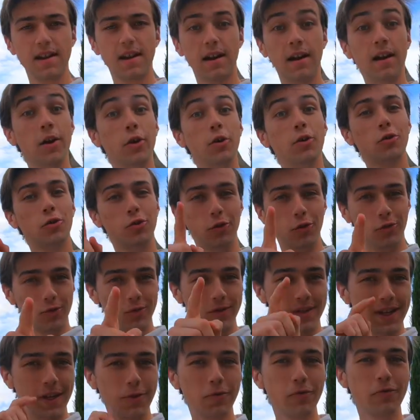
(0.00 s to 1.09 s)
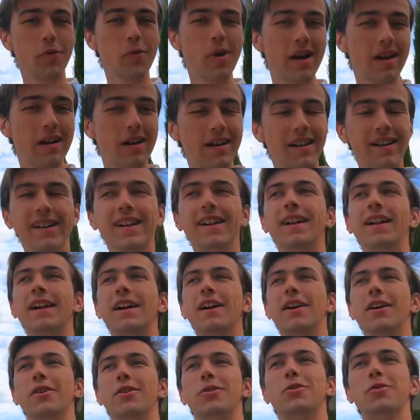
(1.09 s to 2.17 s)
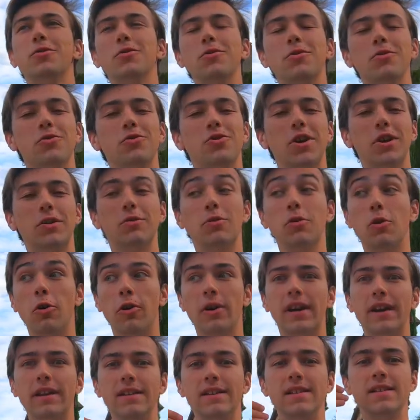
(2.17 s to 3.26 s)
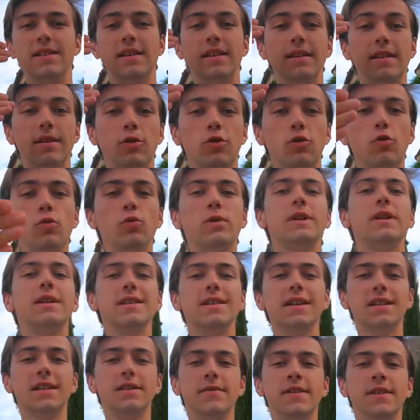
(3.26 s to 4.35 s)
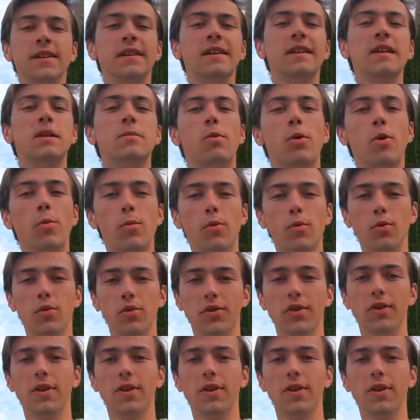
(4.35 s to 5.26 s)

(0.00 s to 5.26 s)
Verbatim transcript: et là que nous allons voir que le château organise toutes les activités qu'il propose.